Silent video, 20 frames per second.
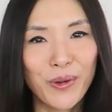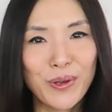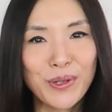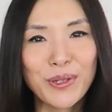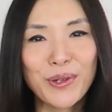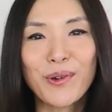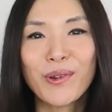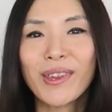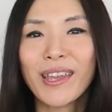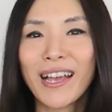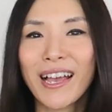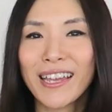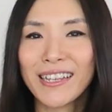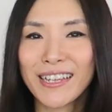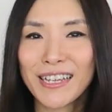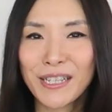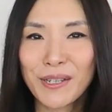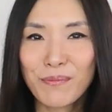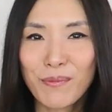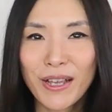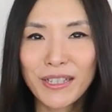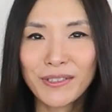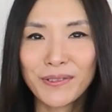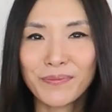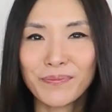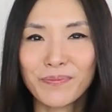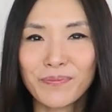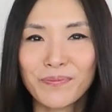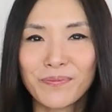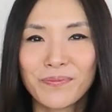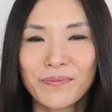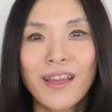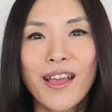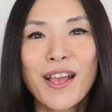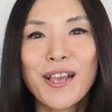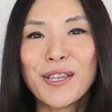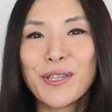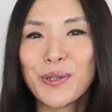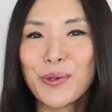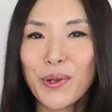よろしくお願いいたします。
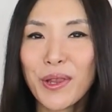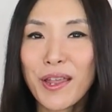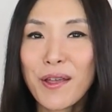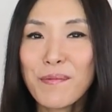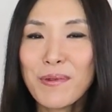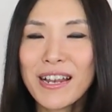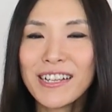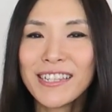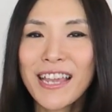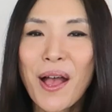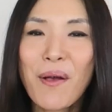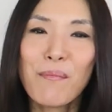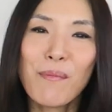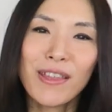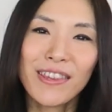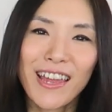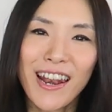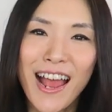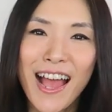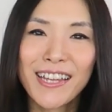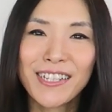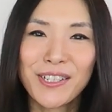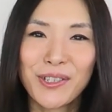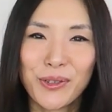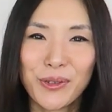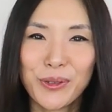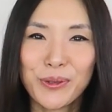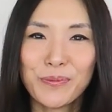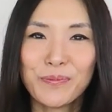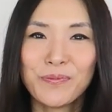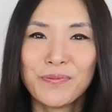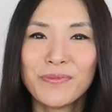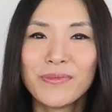それでは皆さんまた来週。